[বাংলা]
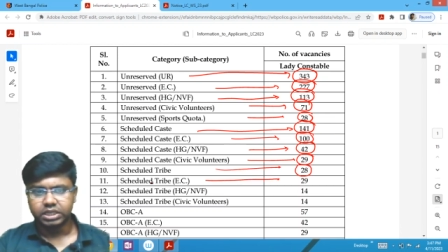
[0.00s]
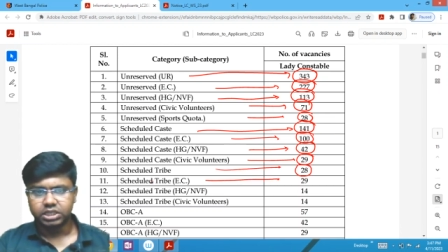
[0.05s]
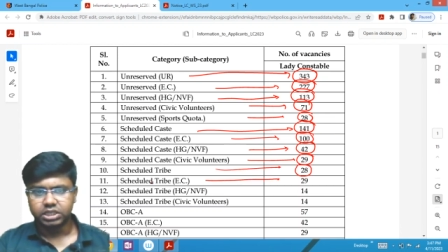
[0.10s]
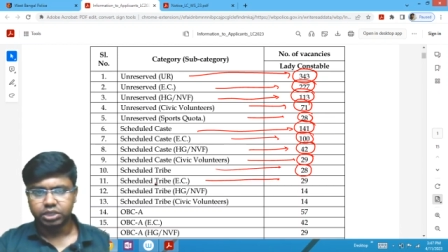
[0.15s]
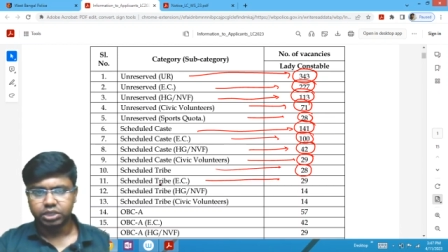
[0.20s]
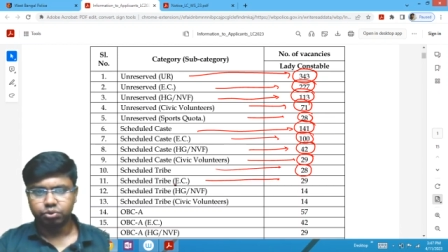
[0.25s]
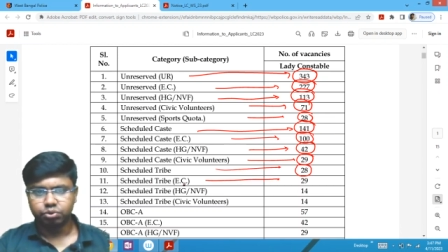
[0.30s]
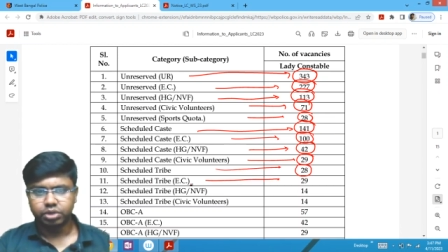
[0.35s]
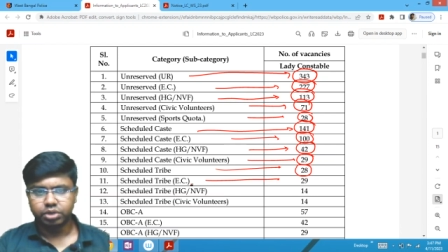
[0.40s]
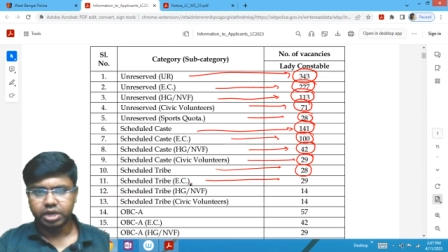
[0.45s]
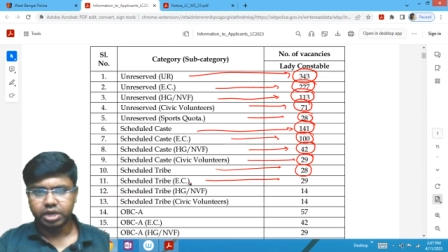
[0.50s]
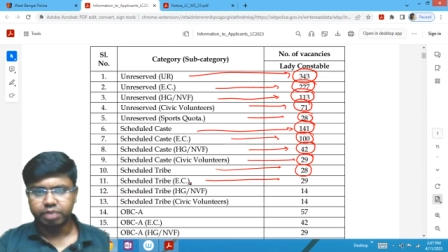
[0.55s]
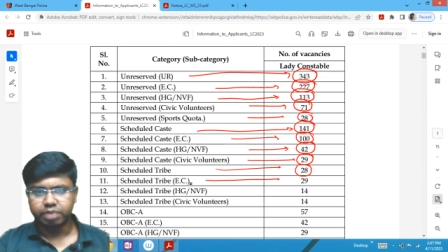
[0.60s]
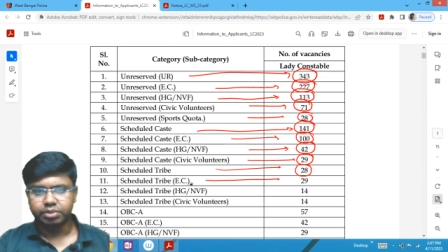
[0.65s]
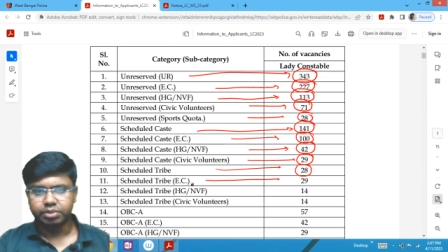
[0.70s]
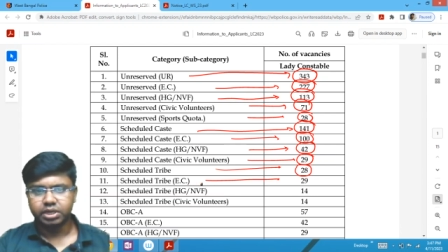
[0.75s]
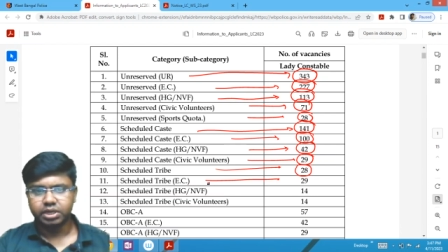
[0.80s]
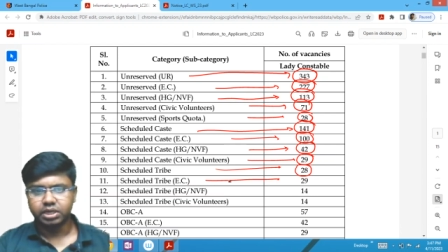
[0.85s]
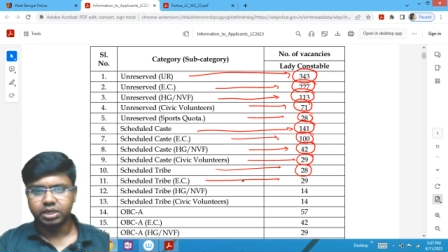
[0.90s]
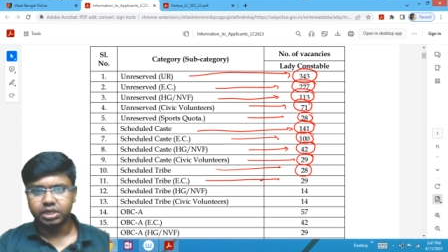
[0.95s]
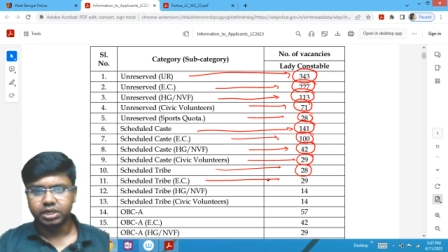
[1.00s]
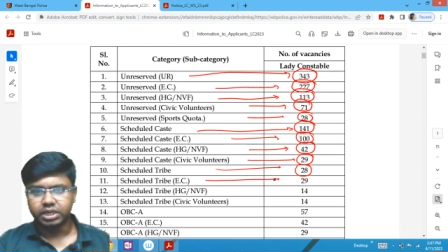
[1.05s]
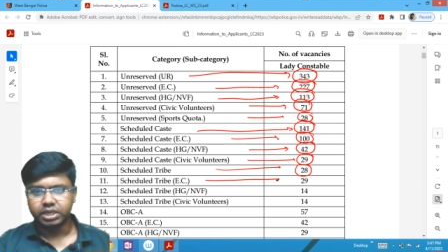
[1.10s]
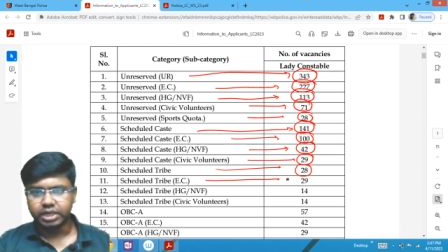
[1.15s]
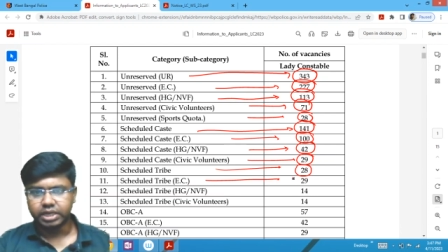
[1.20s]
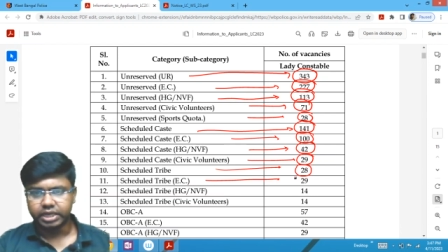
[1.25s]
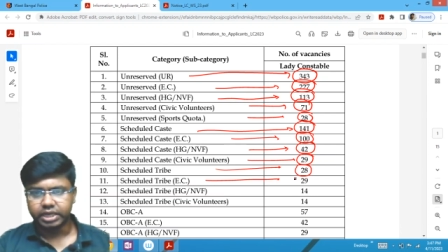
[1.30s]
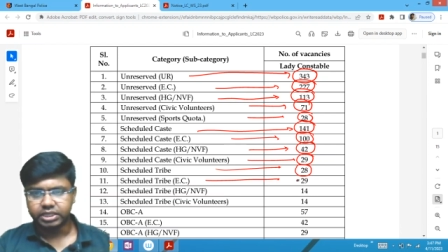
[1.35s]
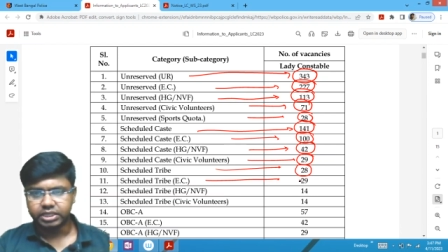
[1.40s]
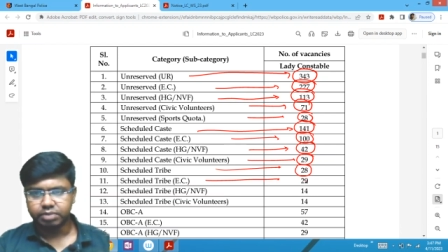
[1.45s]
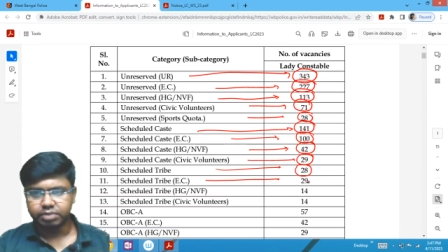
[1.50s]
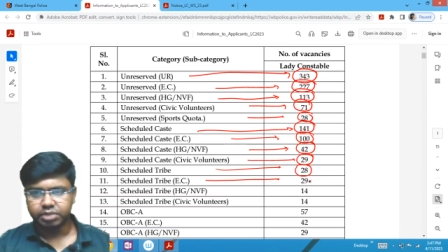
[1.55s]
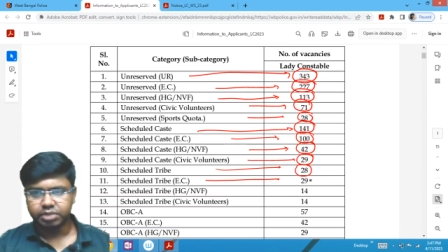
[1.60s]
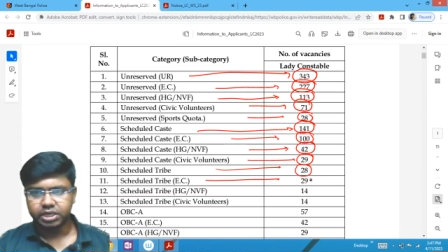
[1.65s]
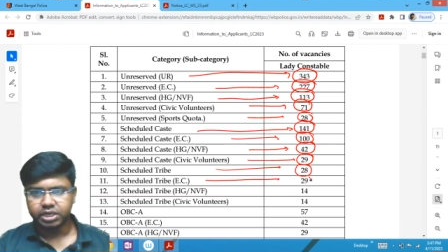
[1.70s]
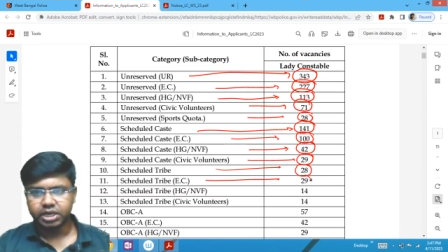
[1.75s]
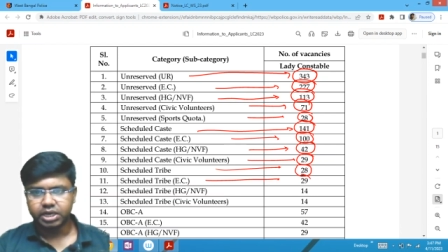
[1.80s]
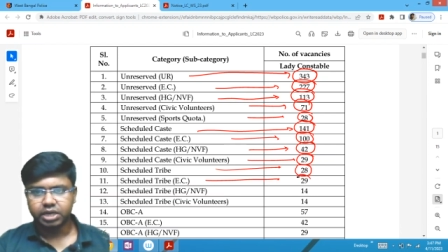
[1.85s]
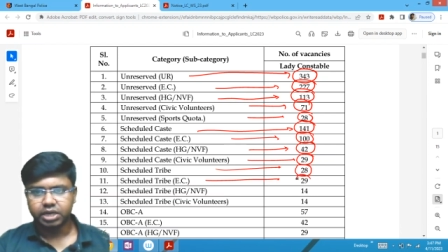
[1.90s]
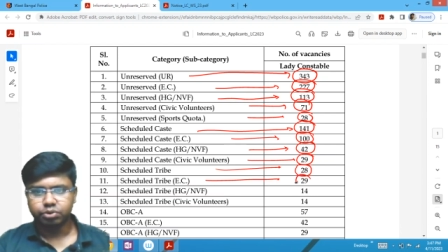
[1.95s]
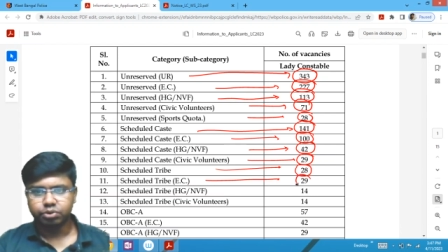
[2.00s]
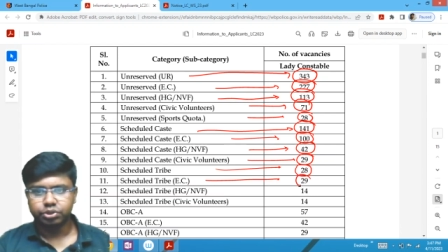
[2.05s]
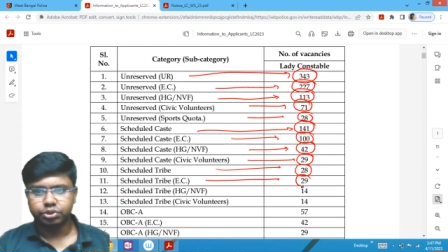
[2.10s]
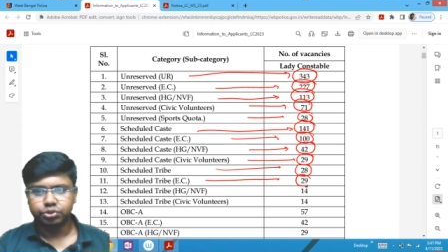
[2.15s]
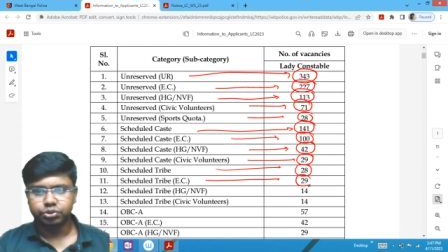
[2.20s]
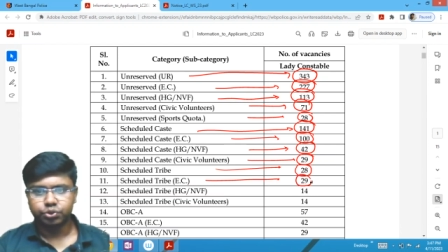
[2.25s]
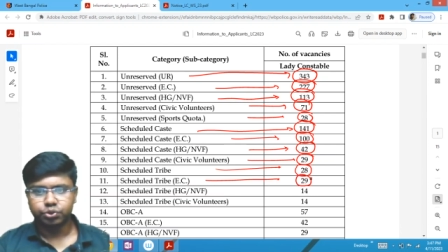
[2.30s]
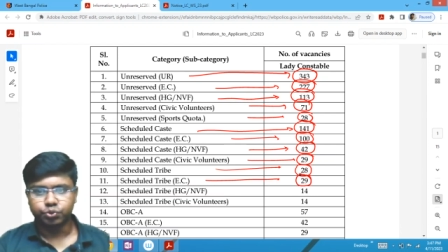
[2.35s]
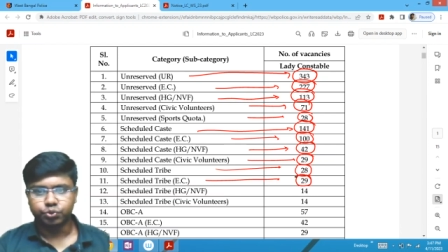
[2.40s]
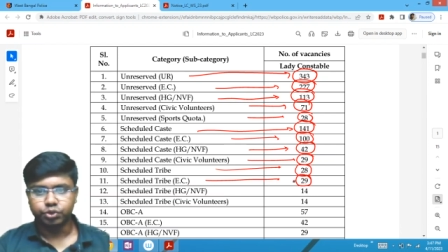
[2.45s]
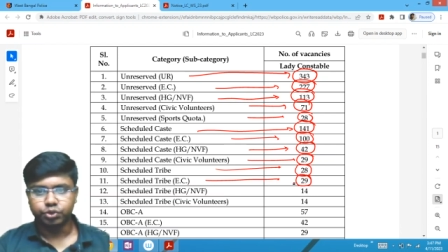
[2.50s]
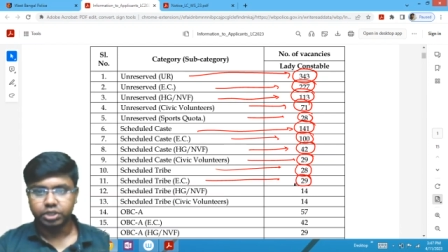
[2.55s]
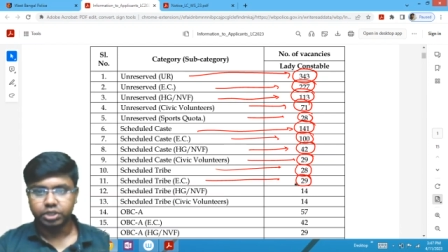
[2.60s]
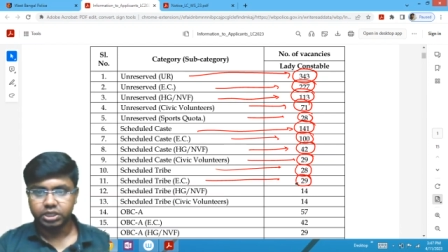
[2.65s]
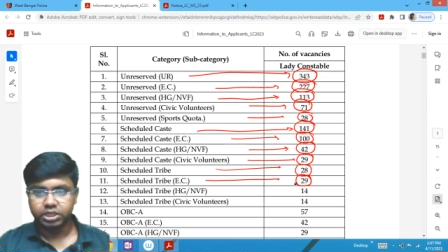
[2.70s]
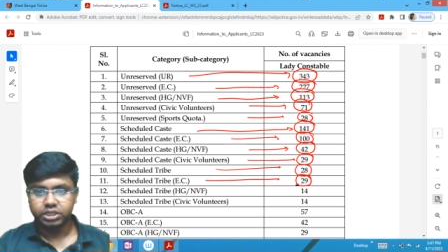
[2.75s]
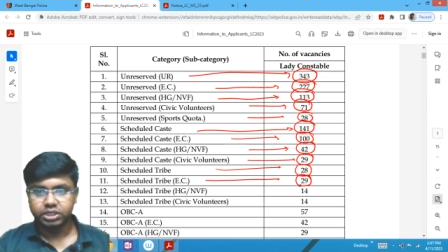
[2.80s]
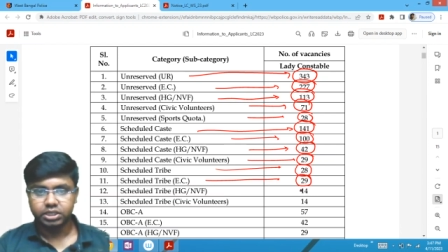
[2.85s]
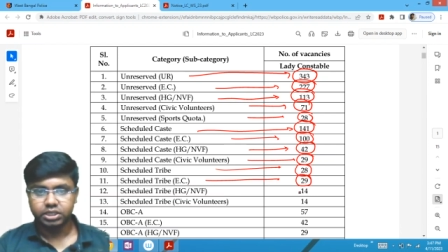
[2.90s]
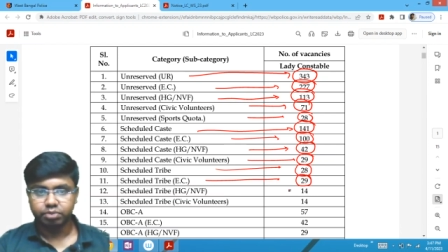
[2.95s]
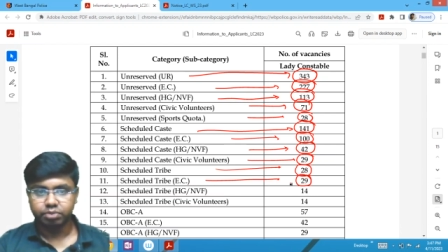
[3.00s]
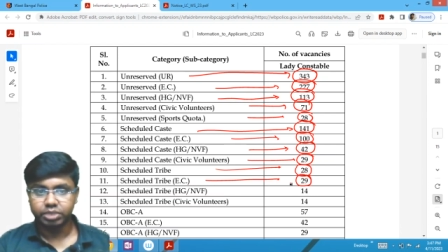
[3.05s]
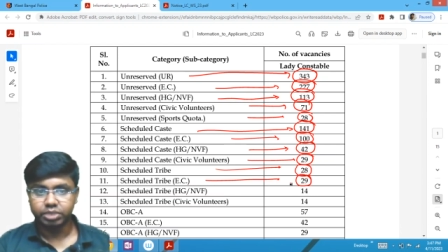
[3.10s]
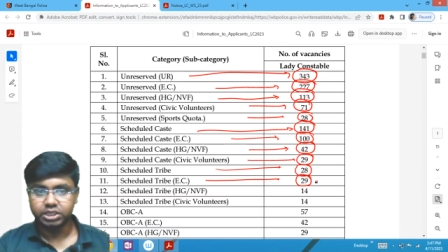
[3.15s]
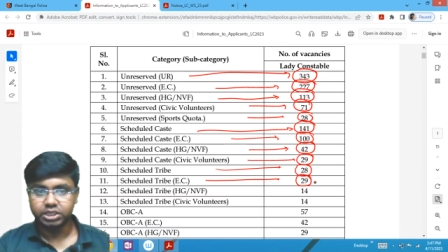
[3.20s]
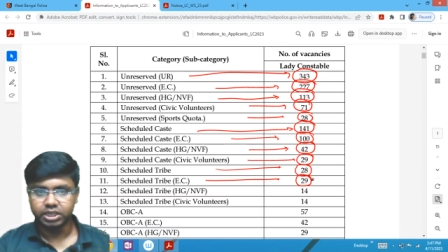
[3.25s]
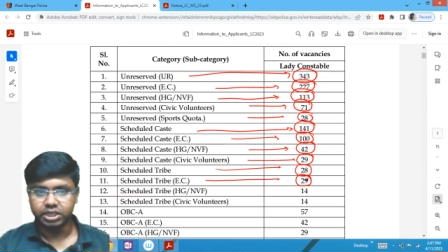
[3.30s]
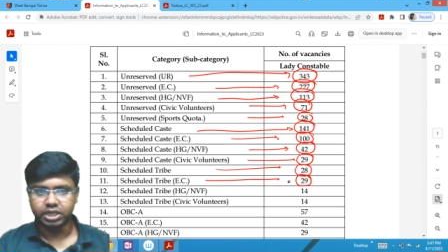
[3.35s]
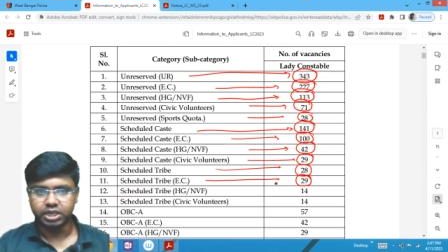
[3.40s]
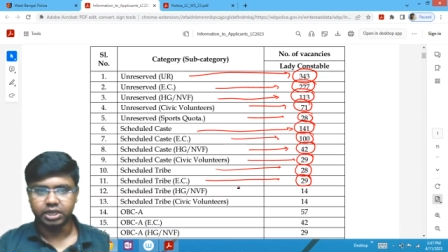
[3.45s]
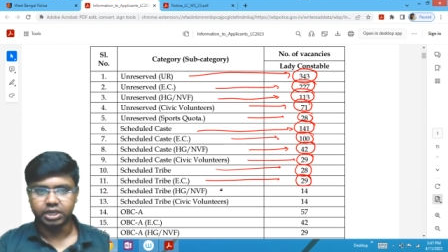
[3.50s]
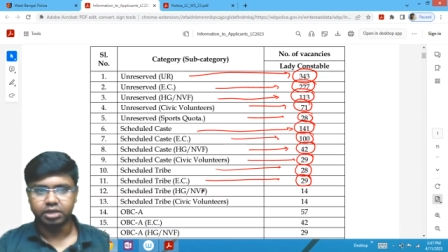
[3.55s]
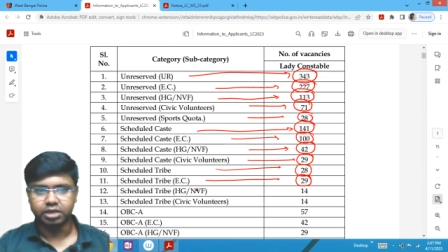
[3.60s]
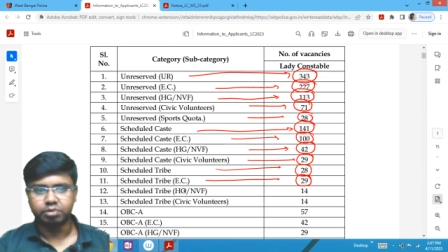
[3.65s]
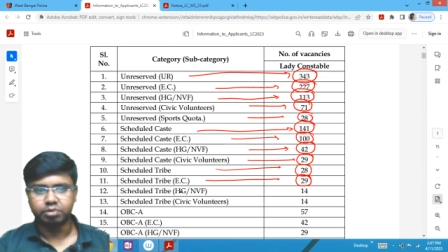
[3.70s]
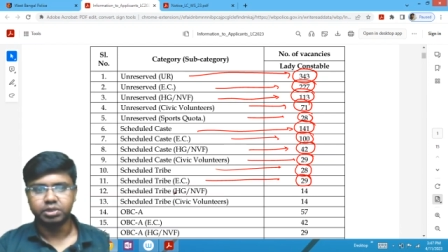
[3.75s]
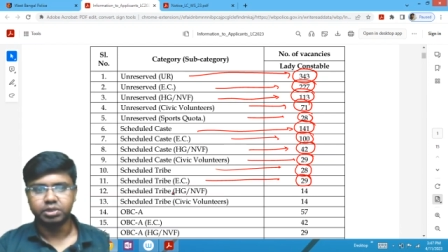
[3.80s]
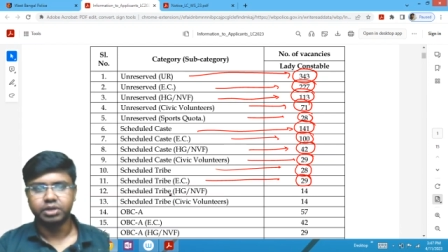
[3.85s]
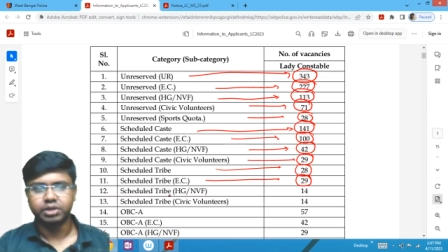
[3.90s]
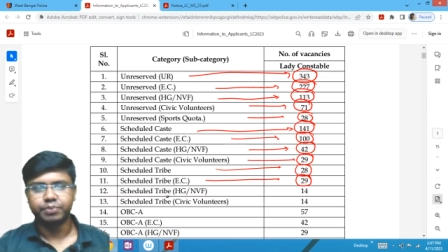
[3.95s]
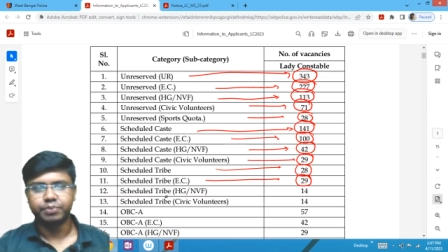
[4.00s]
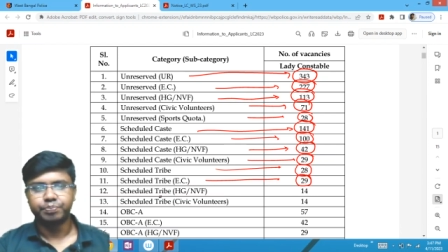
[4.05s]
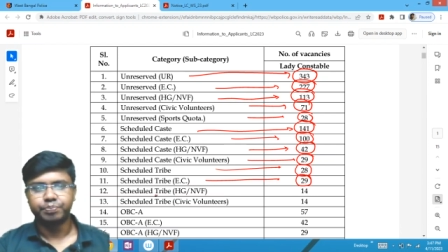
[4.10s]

শিডিউল ট্রাইবের এক্সেমটেড ক্যাটাগরির জন্য উনত্রিশ বেশি এখানে আবার